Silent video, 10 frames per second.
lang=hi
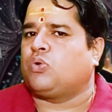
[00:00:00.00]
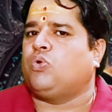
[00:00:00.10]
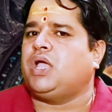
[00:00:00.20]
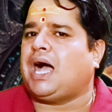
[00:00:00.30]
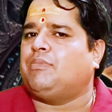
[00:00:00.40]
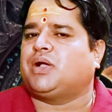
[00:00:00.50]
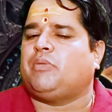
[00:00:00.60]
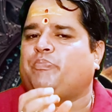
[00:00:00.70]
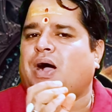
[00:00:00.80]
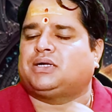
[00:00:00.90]
कोई
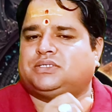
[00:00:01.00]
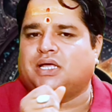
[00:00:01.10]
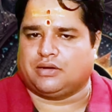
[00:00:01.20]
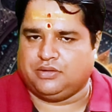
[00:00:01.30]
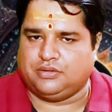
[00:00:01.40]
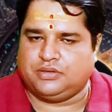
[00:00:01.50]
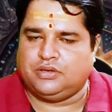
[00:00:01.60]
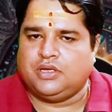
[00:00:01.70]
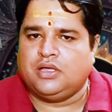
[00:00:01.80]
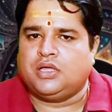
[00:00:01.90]
आपका पार्टनर
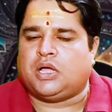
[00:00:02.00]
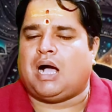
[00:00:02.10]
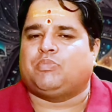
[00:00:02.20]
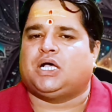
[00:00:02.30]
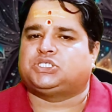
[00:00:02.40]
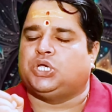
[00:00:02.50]
आपका